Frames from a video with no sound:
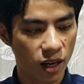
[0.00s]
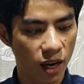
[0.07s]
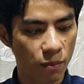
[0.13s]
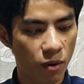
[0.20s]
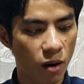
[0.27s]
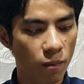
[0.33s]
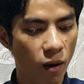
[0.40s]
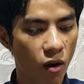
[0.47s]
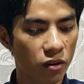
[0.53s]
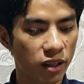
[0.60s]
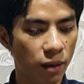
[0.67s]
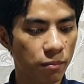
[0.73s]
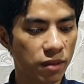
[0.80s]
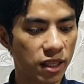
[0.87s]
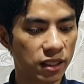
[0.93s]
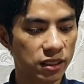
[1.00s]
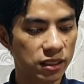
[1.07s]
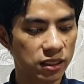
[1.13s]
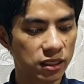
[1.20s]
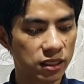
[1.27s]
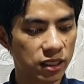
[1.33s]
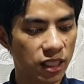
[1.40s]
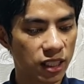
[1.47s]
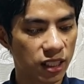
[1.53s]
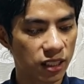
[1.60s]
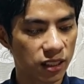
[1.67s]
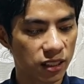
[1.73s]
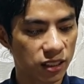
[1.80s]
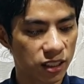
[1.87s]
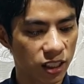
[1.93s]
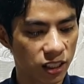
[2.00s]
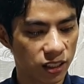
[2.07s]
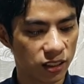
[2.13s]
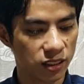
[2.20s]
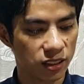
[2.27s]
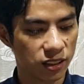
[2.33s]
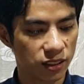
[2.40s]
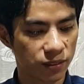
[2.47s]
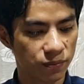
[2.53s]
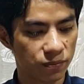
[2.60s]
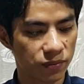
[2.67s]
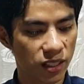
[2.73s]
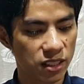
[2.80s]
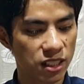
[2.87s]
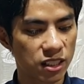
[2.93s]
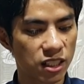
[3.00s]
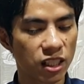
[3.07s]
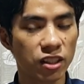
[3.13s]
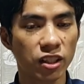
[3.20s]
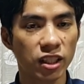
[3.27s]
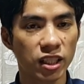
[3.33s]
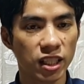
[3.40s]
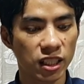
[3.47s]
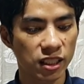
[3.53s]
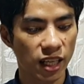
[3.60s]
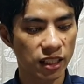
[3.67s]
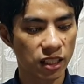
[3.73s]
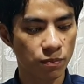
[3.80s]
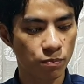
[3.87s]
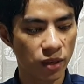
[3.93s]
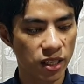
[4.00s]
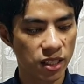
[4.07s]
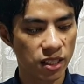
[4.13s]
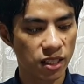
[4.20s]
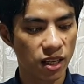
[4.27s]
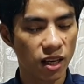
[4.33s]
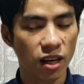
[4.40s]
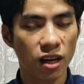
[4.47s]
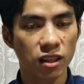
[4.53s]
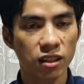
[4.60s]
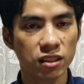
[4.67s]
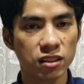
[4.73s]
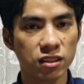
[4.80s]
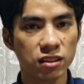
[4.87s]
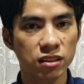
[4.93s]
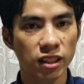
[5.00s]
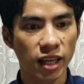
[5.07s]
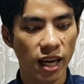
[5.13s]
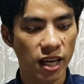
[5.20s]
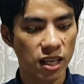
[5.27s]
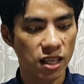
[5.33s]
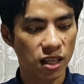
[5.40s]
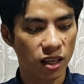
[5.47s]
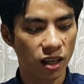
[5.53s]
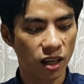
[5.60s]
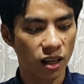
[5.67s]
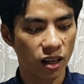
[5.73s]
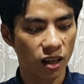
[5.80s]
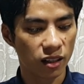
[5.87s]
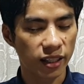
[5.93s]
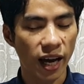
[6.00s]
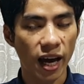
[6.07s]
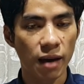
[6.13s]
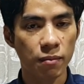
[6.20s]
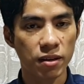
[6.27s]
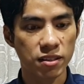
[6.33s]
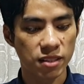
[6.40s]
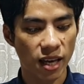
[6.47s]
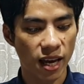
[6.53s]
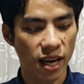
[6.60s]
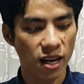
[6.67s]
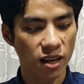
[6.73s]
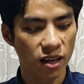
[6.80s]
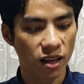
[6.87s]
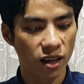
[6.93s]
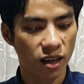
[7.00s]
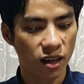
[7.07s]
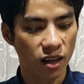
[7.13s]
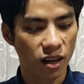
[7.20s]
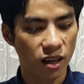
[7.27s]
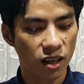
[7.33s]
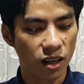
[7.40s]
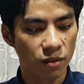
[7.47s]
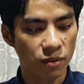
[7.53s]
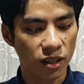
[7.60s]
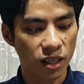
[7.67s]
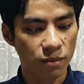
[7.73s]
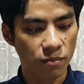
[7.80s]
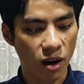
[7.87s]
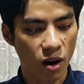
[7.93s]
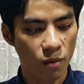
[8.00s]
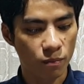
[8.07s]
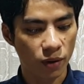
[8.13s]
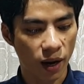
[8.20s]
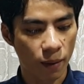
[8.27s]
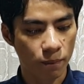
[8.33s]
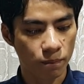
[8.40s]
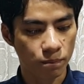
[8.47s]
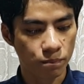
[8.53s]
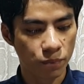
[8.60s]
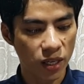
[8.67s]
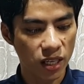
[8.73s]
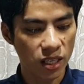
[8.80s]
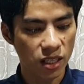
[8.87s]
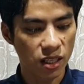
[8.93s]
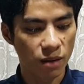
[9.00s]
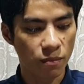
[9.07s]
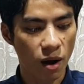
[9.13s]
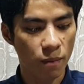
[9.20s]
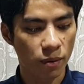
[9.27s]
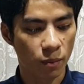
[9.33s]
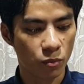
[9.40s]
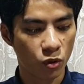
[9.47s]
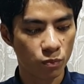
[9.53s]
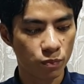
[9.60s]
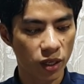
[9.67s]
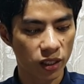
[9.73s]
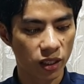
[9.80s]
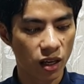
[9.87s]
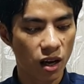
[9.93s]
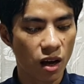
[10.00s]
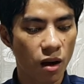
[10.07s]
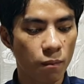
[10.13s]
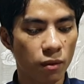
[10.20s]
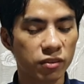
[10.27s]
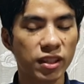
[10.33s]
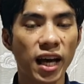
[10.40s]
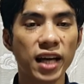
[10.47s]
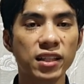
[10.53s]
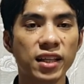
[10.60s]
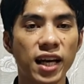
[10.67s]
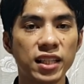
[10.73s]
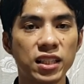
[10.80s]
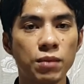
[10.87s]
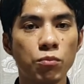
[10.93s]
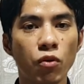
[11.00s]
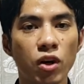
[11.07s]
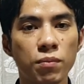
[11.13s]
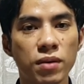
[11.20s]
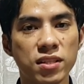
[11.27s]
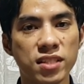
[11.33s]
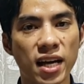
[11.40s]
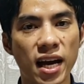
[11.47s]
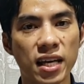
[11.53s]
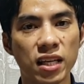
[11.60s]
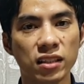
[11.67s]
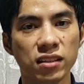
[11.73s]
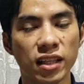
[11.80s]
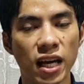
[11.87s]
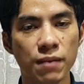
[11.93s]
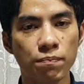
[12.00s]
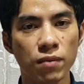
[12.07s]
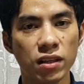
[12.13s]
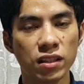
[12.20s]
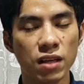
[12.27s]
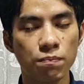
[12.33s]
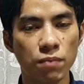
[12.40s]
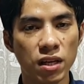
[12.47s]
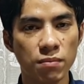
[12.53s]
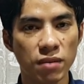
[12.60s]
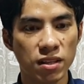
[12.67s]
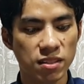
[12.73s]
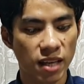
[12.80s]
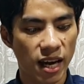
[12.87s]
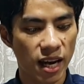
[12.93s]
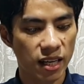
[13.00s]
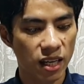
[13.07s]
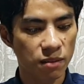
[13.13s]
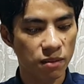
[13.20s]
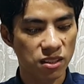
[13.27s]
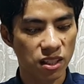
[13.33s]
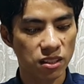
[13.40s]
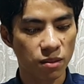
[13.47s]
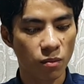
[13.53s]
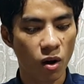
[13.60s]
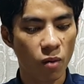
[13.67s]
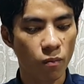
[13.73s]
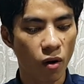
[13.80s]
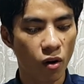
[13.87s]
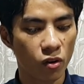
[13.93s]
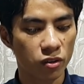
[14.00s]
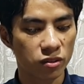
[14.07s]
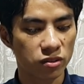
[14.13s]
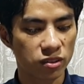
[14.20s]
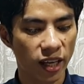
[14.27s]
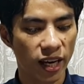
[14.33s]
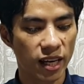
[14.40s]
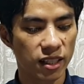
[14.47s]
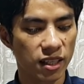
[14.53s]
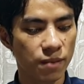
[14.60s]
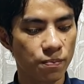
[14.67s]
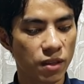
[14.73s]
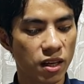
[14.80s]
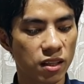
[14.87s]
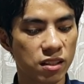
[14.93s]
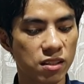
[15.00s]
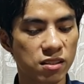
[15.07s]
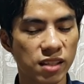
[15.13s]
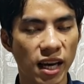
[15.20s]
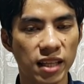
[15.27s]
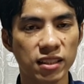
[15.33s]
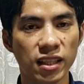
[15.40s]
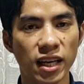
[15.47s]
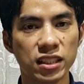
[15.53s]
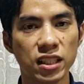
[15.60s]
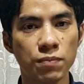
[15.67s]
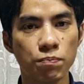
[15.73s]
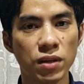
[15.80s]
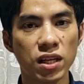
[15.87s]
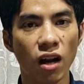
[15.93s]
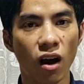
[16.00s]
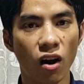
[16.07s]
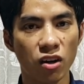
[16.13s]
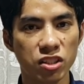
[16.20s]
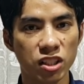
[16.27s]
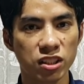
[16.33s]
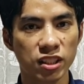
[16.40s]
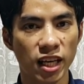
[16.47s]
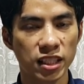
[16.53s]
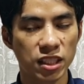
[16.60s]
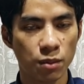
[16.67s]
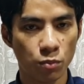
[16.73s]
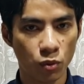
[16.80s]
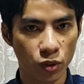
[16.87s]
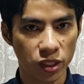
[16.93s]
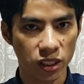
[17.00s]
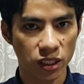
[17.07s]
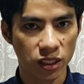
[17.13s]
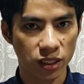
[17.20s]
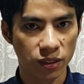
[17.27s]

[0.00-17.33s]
hay bom ôn này miền thiết chớ nó thiết chớ được nghĩa ngày thì pi cứ ngày ở khai mệt sáng bị liêm mau đậm pi đâm mau đậm buồn bực còn tái ngày thì môi mẹ xa nâng ngày tê pê mẹ xa nó và sân chỉ bom ôn sáng cứ sáng ngày tê pê là ở trên ngày thì mùi